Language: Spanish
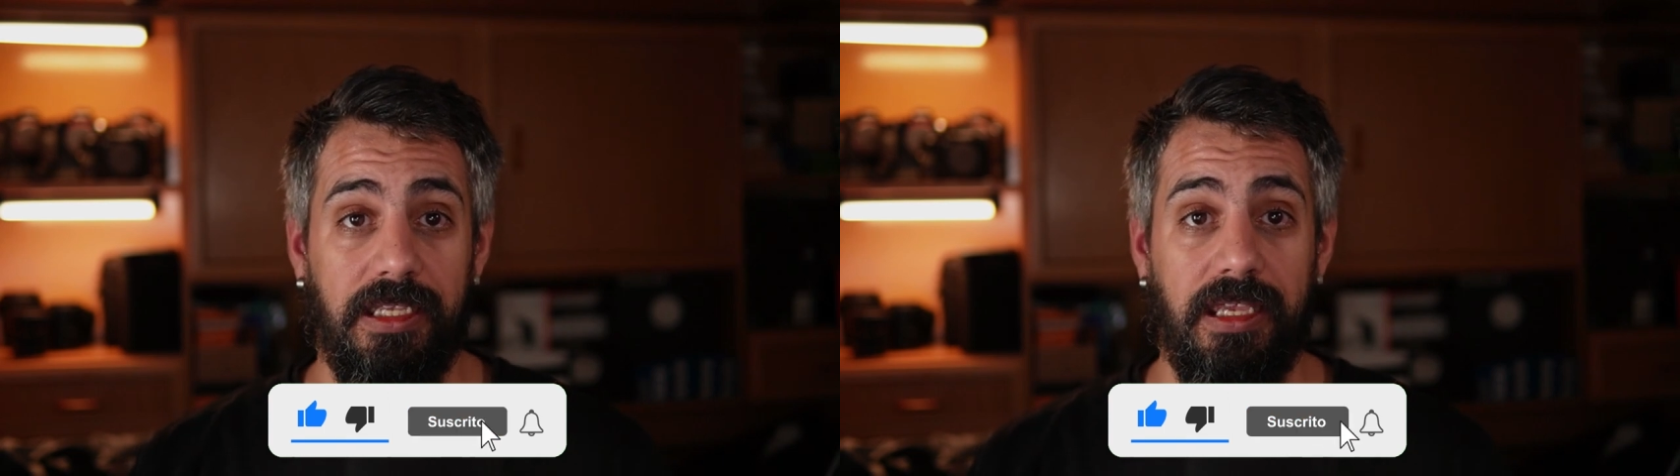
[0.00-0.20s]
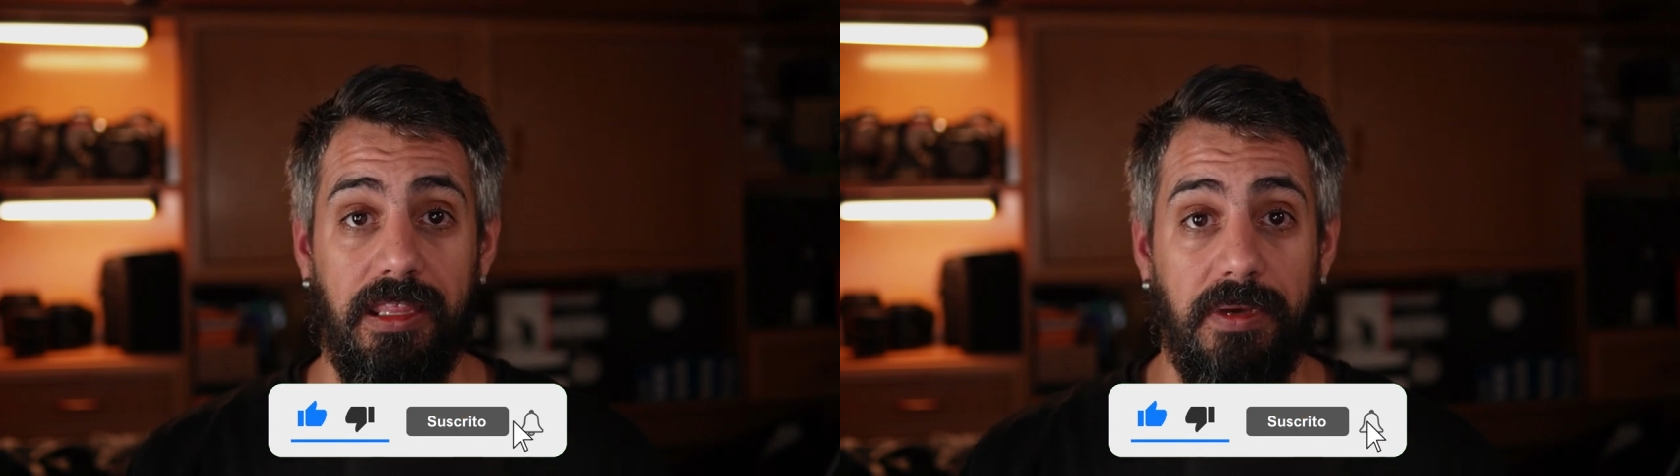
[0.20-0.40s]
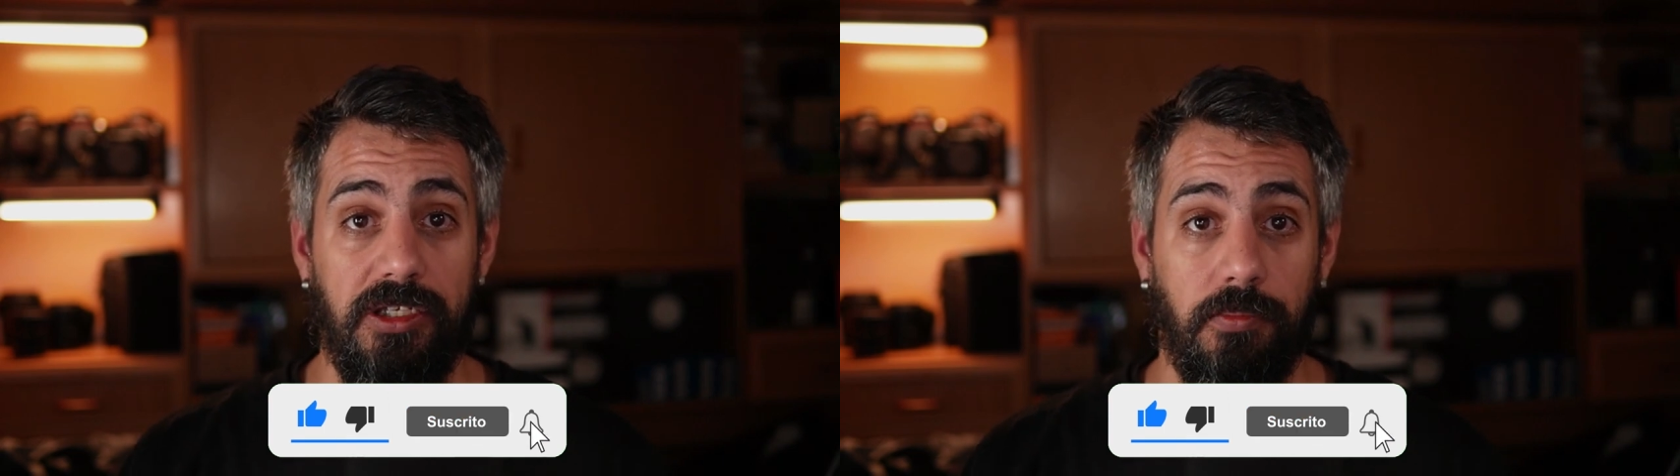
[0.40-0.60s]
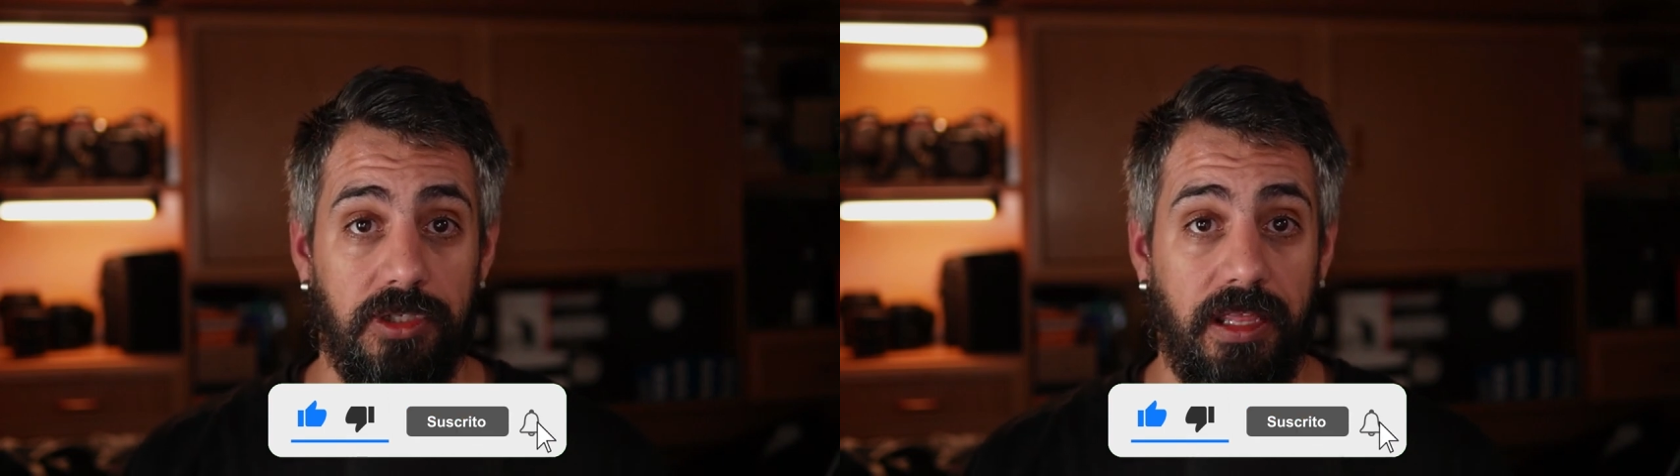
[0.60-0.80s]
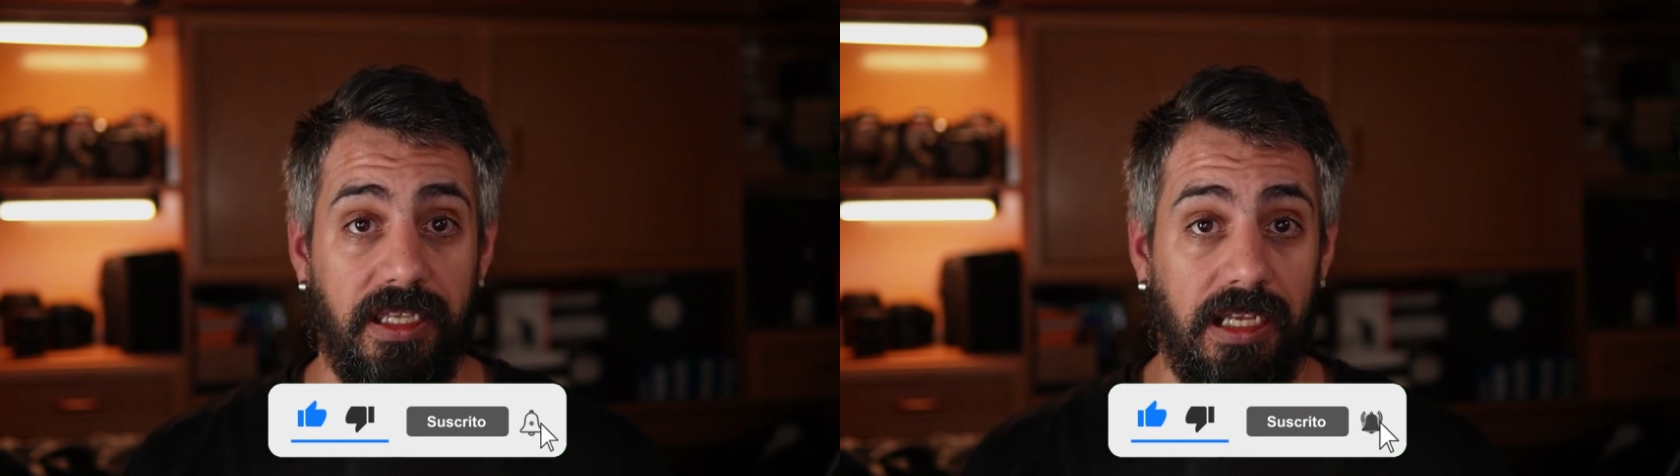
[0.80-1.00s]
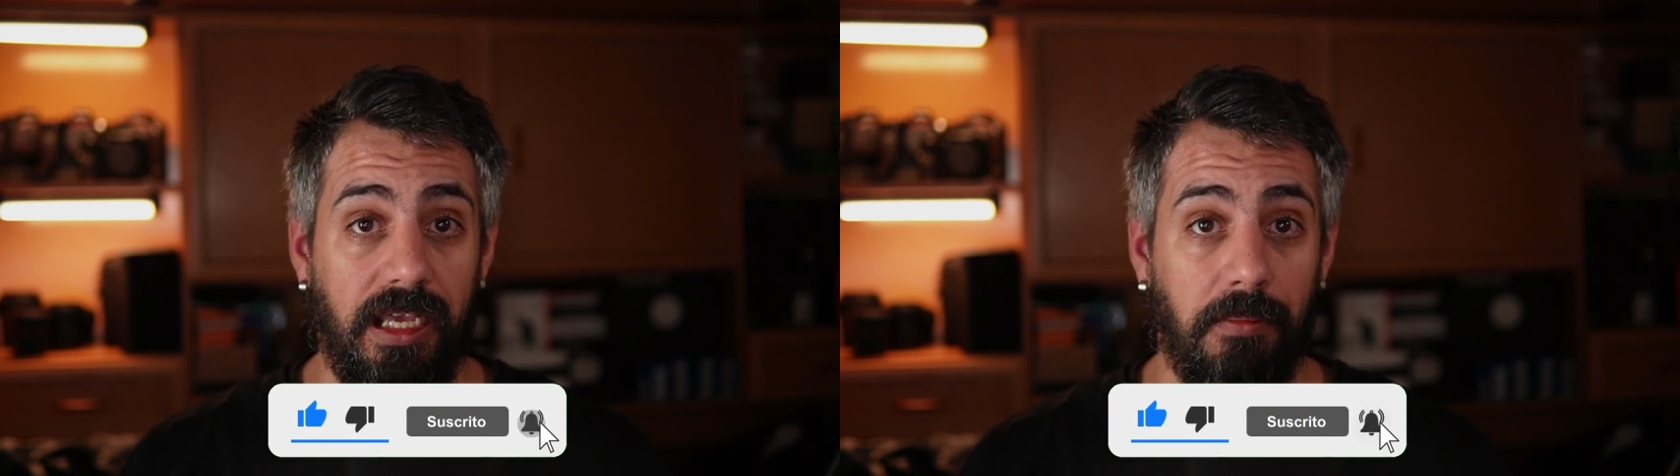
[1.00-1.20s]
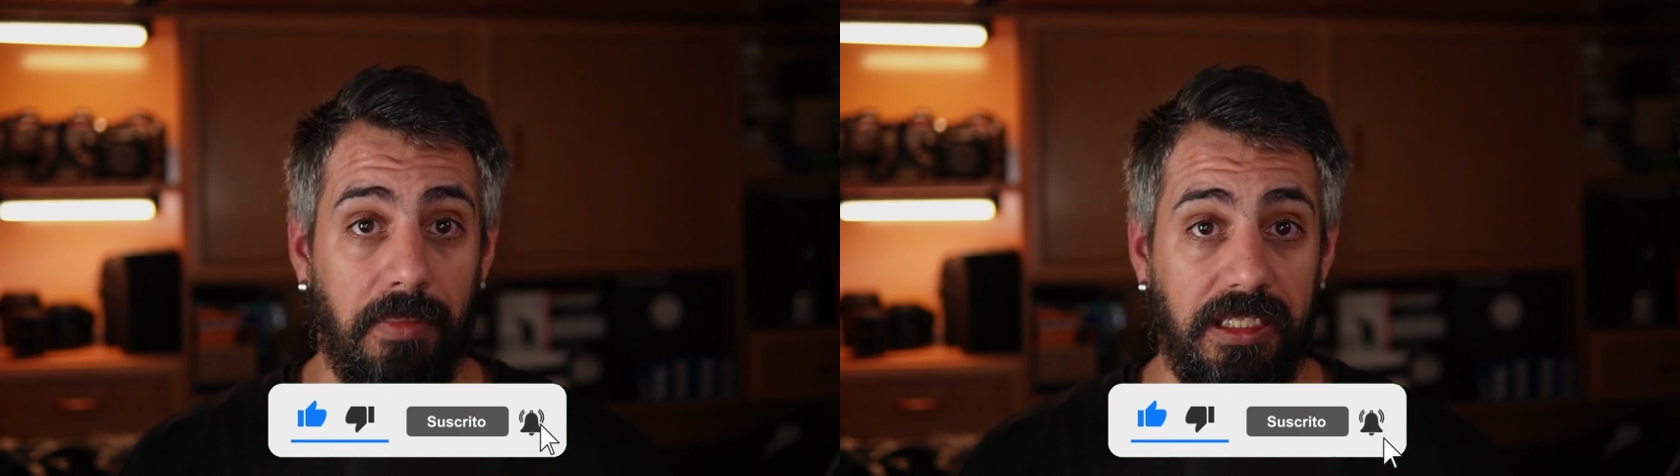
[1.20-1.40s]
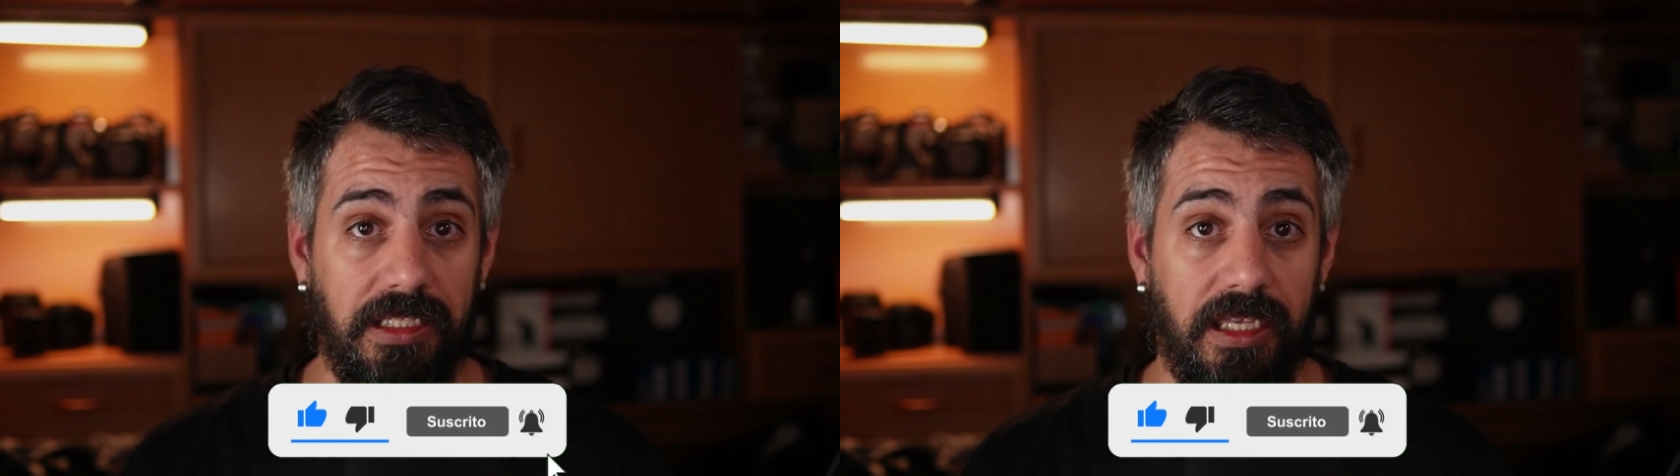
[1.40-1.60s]
y ya de paso pues le das a la
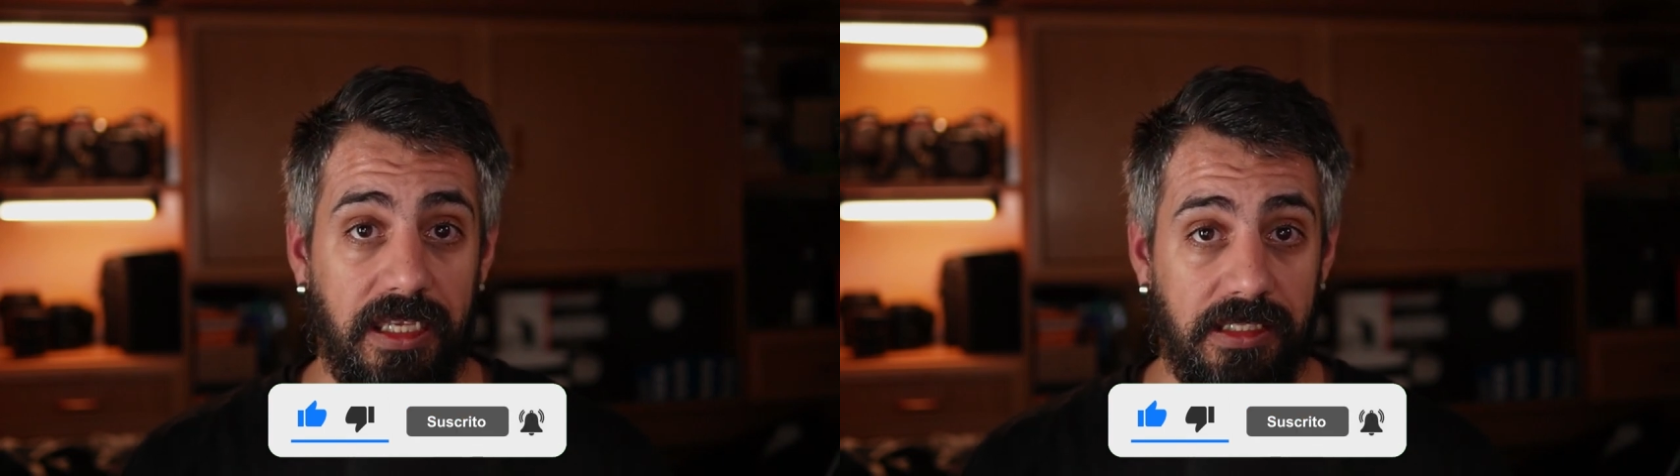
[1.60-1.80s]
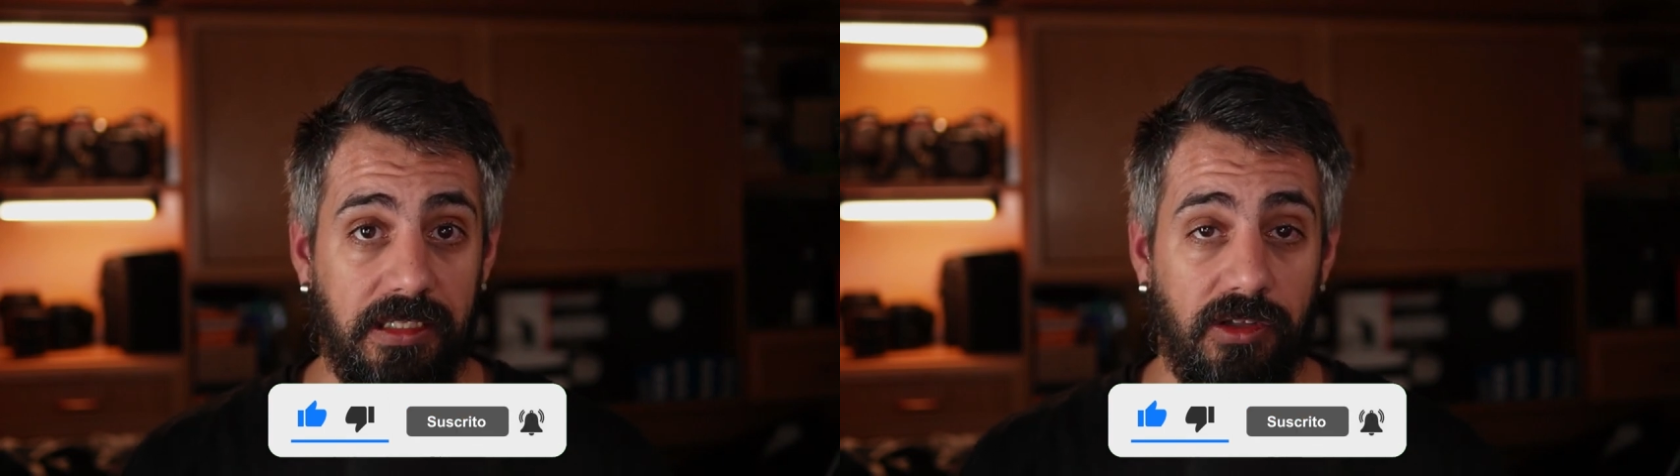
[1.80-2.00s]
campanita y así